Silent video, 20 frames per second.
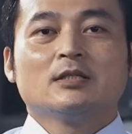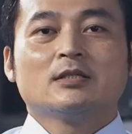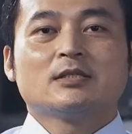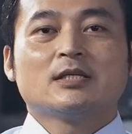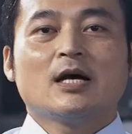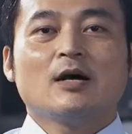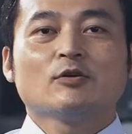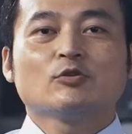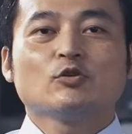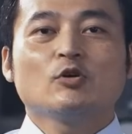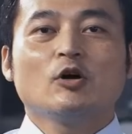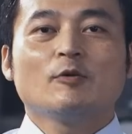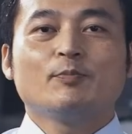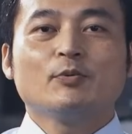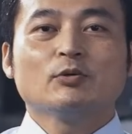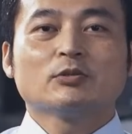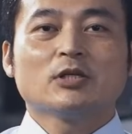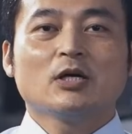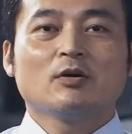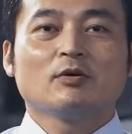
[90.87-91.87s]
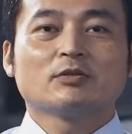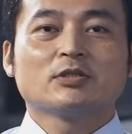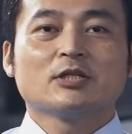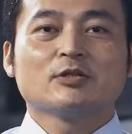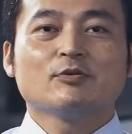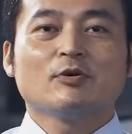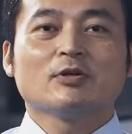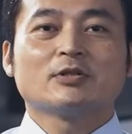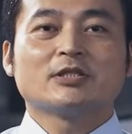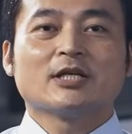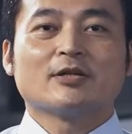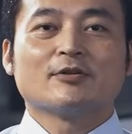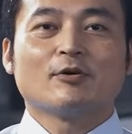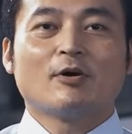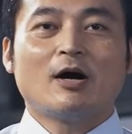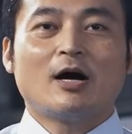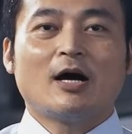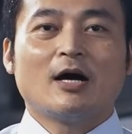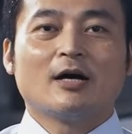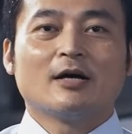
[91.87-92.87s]
操作步骤经过简
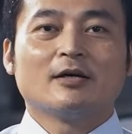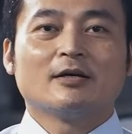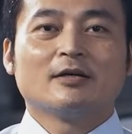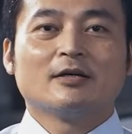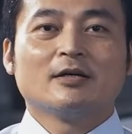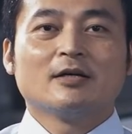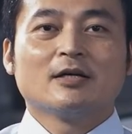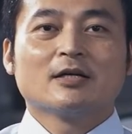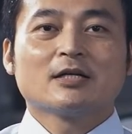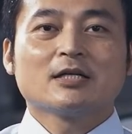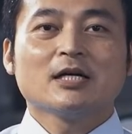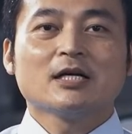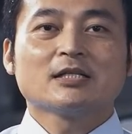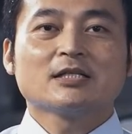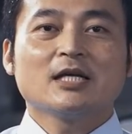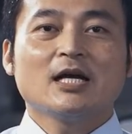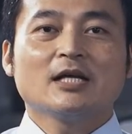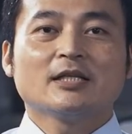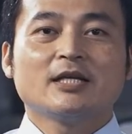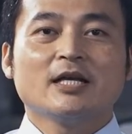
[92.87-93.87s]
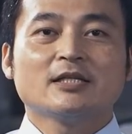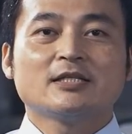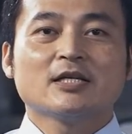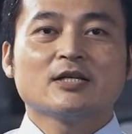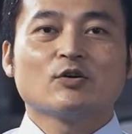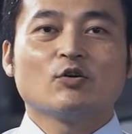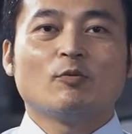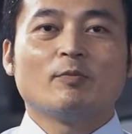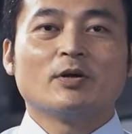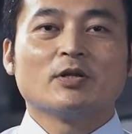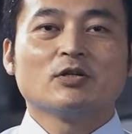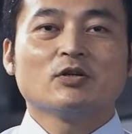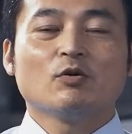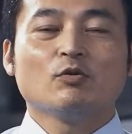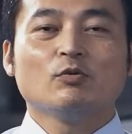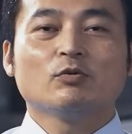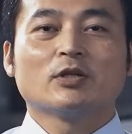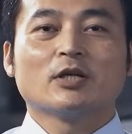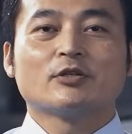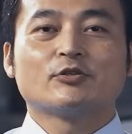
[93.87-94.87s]
化，更加贴近我们
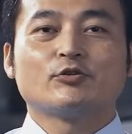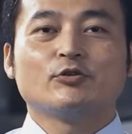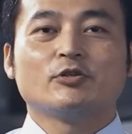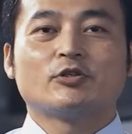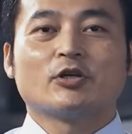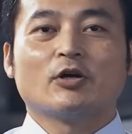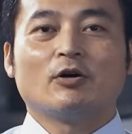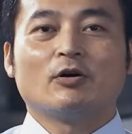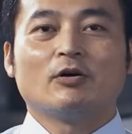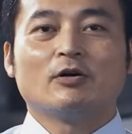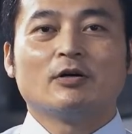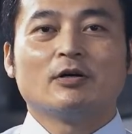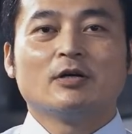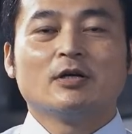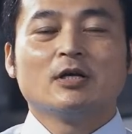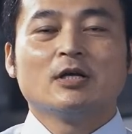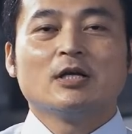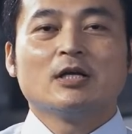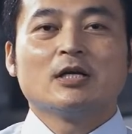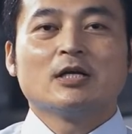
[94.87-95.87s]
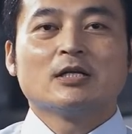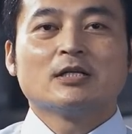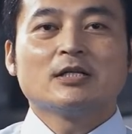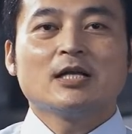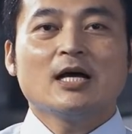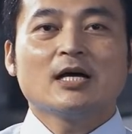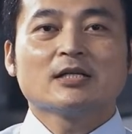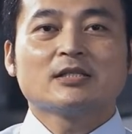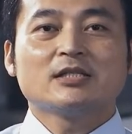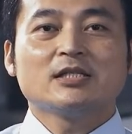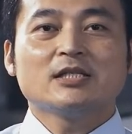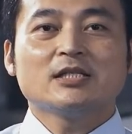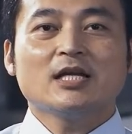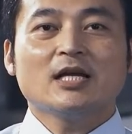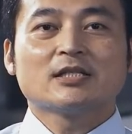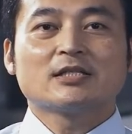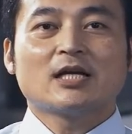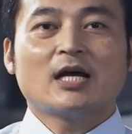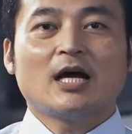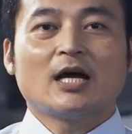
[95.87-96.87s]
用户的需求，让机
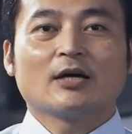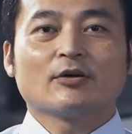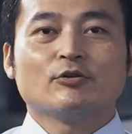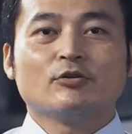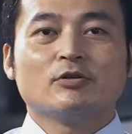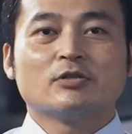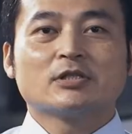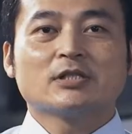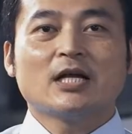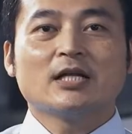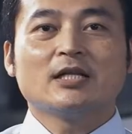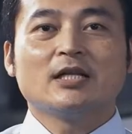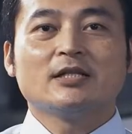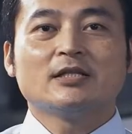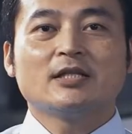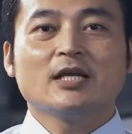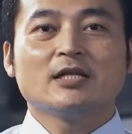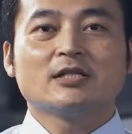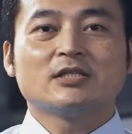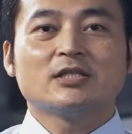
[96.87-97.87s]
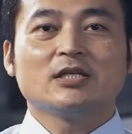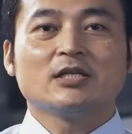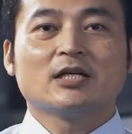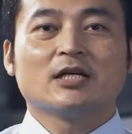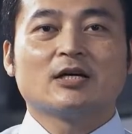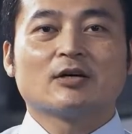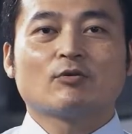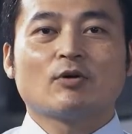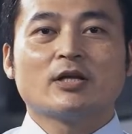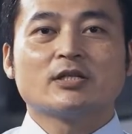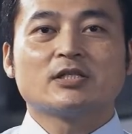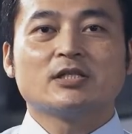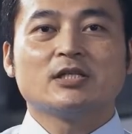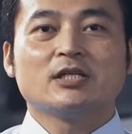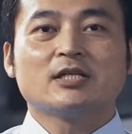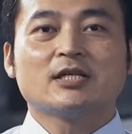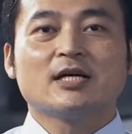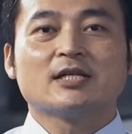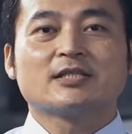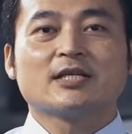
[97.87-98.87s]
械厂与三菱电机的关
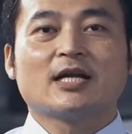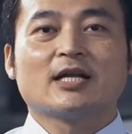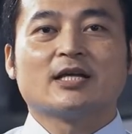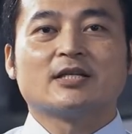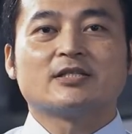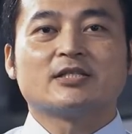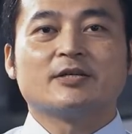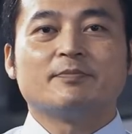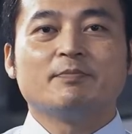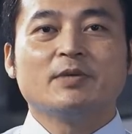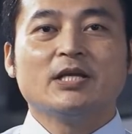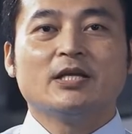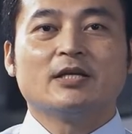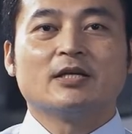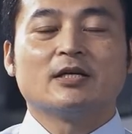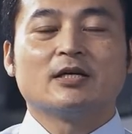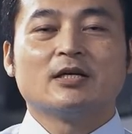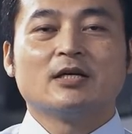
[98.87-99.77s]
系更加的紧密。